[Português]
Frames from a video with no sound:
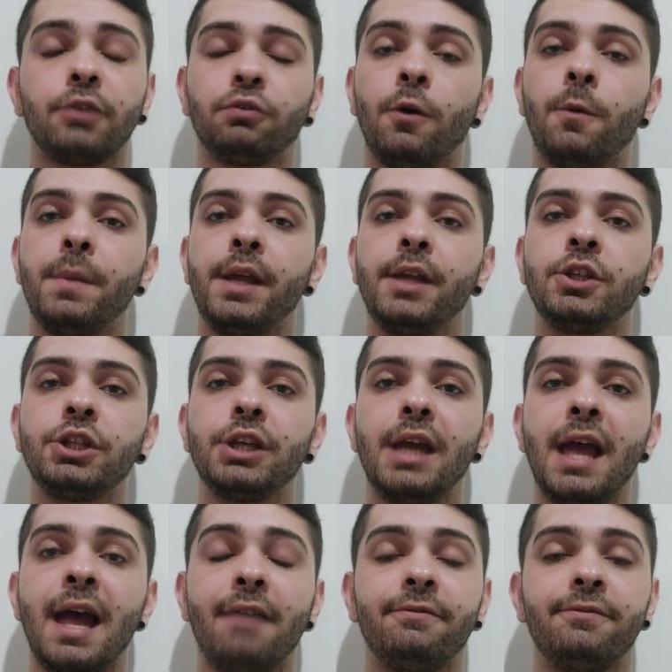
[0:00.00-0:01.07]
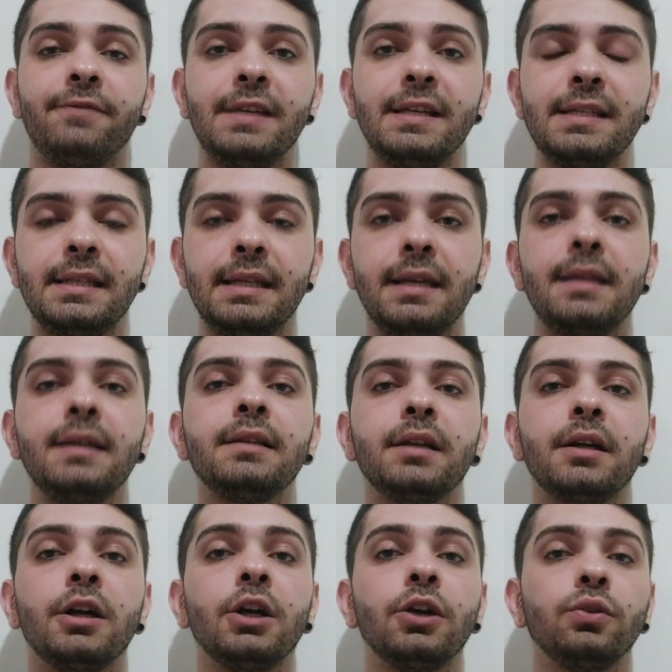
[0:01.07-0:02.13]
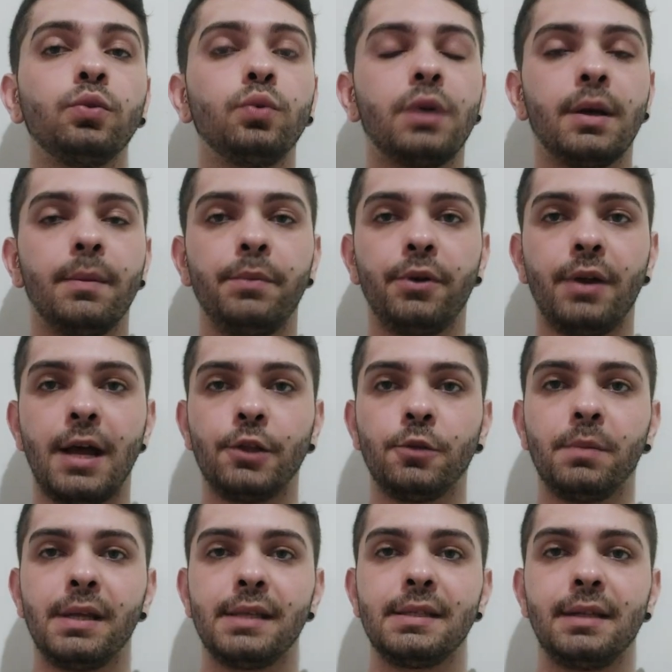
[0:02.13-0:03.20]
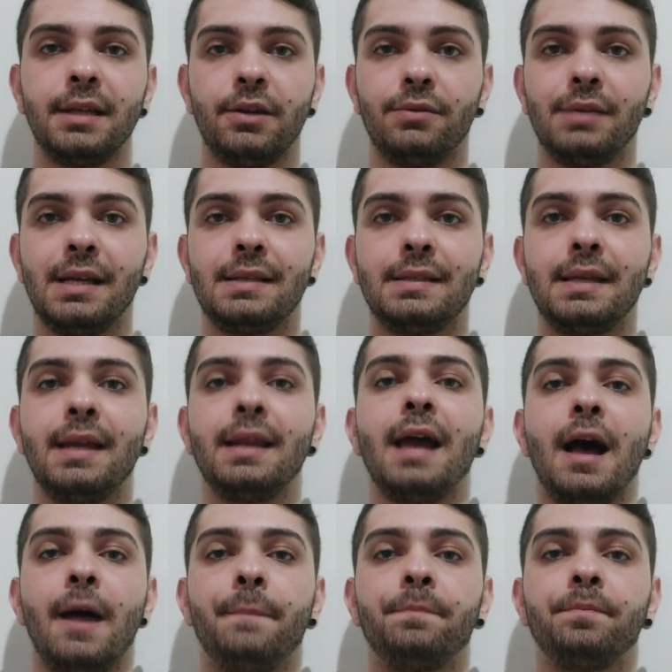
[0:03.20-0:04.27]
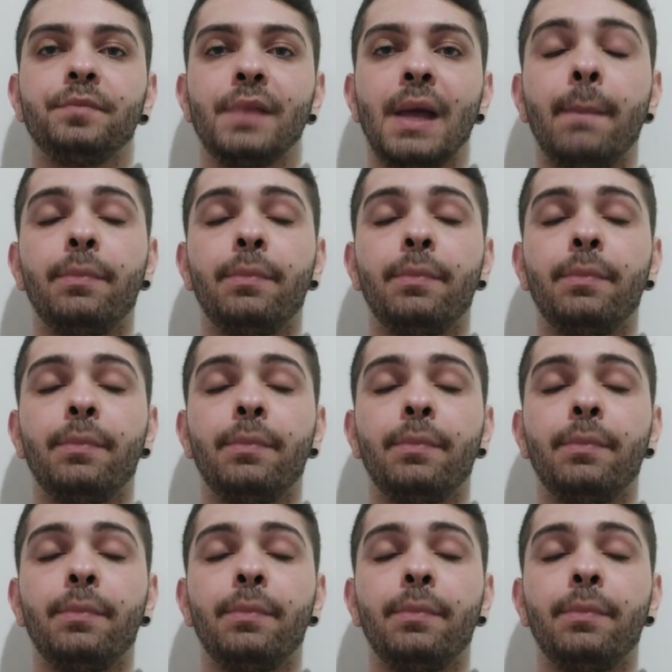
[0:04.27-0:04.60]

que atualmente é a vice-líder do Campeonato Brasileiro da Série A.